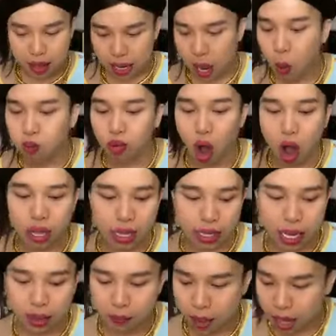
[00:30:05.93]
không có nha
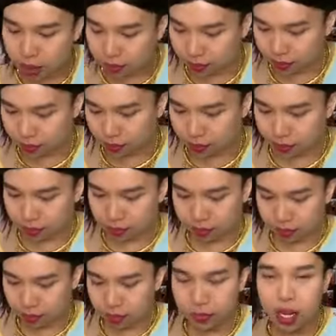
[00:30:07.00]
thiên minh
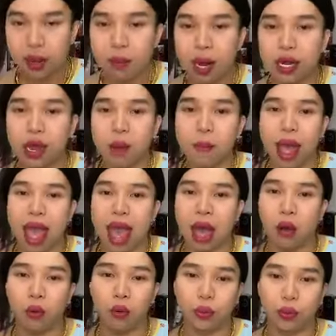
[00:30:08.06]
thiên minh cơm
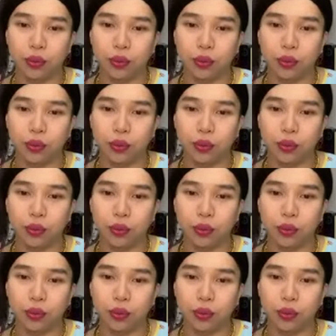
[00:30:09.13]
ao